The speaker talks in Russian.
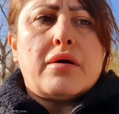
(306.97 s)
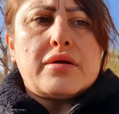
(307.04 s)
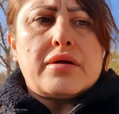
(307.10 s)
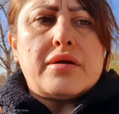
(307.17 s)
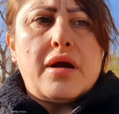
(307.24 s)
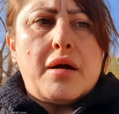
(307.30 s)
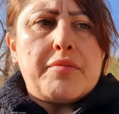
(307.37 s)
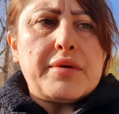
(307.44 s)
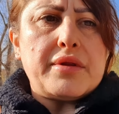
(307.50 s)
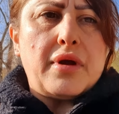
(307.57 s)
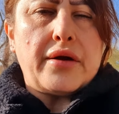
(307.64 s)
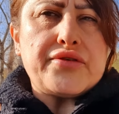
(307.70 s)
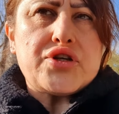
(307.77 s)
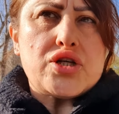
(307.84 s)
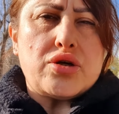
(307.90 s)
Я была
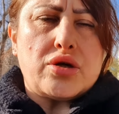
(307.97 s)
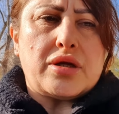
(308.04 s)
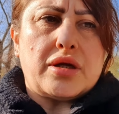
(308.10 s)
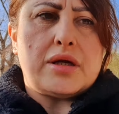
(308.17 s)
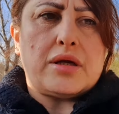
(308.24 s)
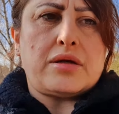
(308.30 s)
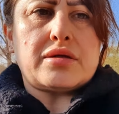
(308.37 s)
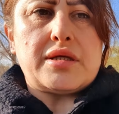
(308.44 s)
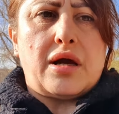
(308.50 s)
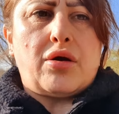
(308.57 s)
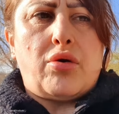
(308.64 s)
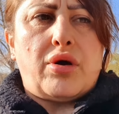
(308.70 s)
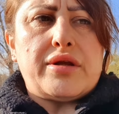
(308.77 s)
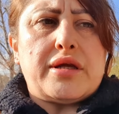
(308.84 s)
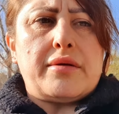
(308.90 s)
в шоке.
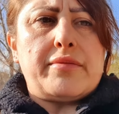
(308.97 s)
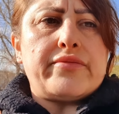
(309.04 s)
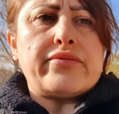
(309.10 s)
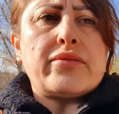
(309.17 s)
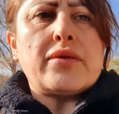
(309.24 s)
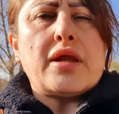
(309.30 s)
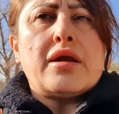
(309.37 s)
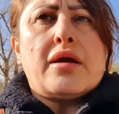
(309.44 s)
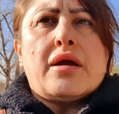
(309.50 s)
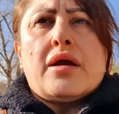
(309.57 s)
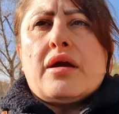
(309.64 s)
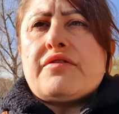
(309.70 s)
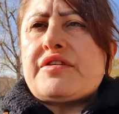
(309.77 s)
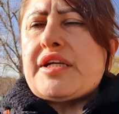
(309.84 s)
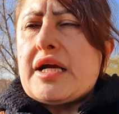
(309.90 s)
Заходим,
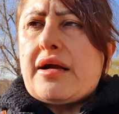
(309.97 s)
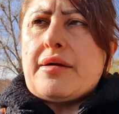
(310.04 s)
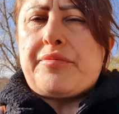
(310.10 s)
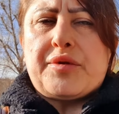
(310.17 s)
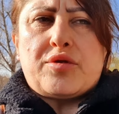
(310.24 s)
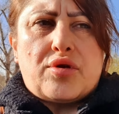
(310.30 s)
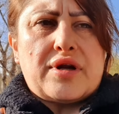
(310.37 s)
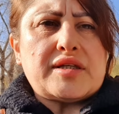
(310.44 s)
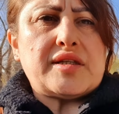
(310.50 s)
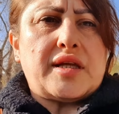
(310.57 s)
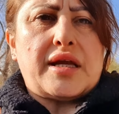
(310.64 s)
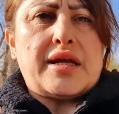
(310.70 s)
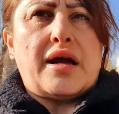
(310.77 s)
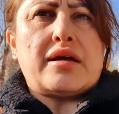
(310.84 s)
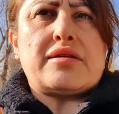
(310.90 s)
все компьютера
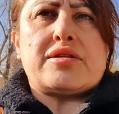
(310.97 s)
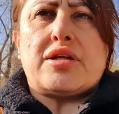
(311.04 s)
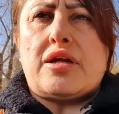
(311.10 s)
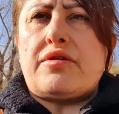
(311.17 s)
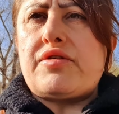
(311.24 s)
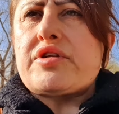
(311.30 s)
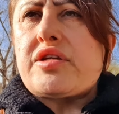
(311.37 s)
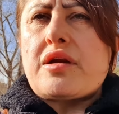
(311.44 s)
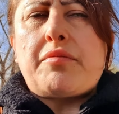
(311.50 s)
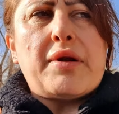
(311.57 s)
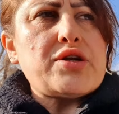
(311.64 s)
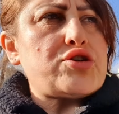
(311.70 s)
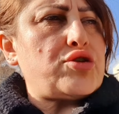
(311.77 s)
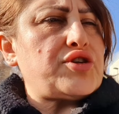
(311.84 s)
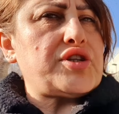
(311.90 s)
стоят, телевизор
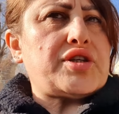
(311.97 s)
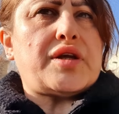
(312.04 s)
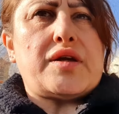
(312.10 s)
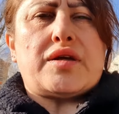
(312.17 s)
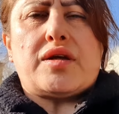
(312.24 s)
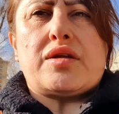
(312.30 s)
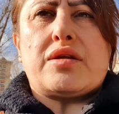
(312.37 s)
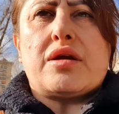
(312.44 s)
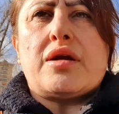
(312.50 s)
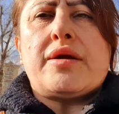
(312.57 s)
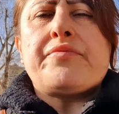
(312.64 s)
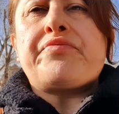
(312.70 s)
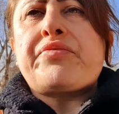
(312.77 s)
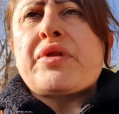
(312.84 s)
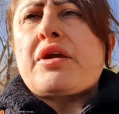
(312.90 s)
большой стоит.
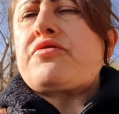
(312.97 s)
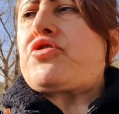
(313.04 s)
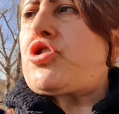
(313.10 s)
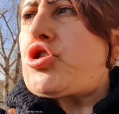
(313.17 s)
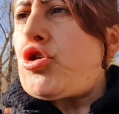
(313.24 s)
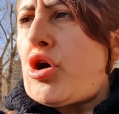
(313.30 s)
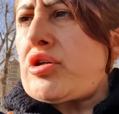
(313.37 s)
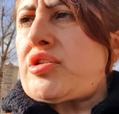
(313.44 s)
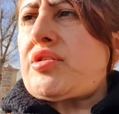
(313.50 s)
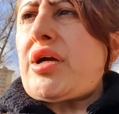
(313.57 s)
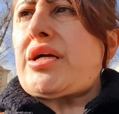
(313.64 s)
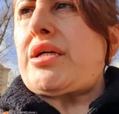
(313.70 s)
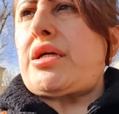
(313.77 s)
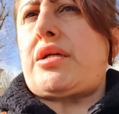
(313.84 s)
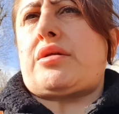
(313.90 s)
Все стоит.